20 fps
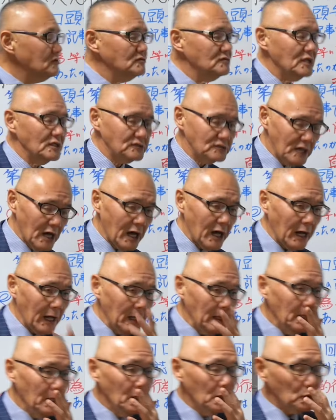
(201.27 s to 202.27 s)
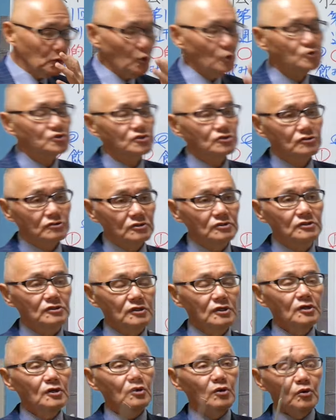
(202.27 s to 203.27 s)
んですが、途
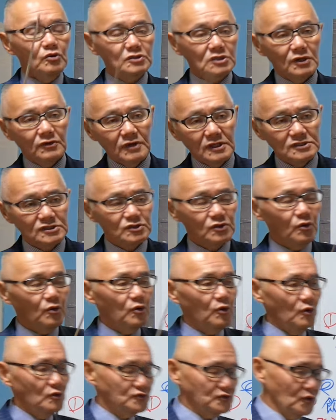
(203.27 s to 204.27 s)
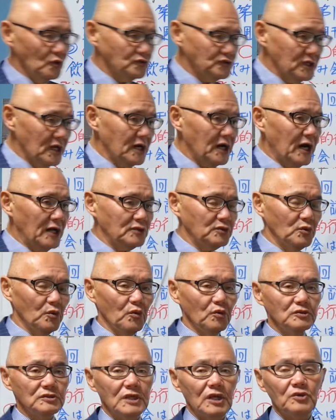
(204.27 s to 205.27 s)
中、小沢氏と放送作家と
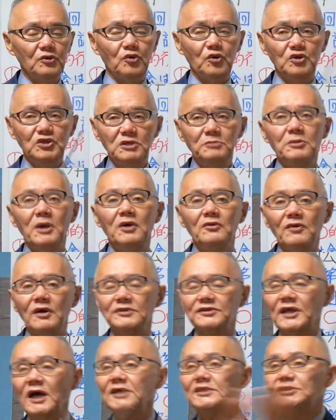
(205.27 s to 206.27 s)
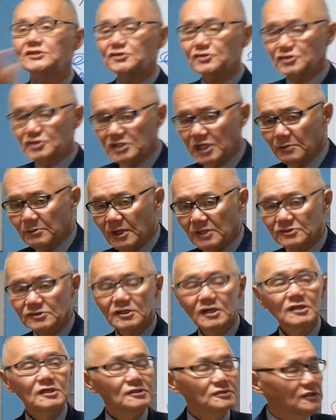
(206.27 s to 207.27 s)
女の子2名は退出していま
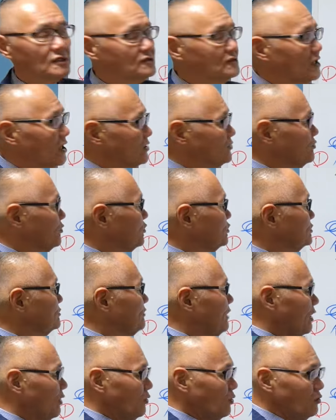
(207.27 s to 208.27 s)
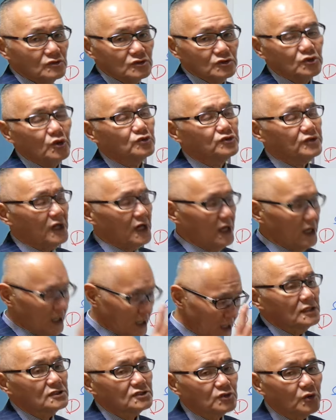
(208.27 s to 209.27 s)
す。ですからそこには女
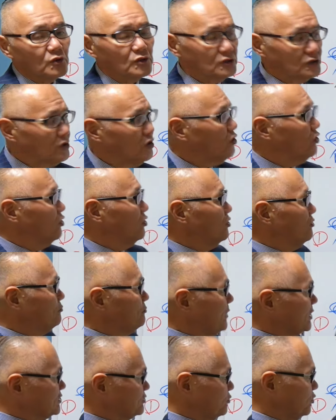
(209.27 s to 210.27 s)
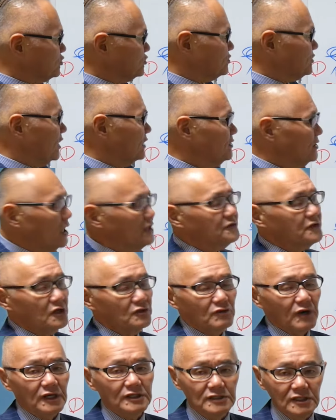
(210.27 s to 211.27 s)
性1人と松本さんになって
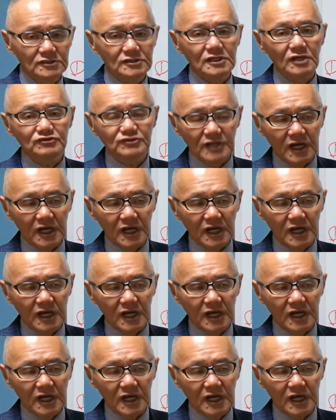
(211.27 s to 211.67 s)
るわけですね、2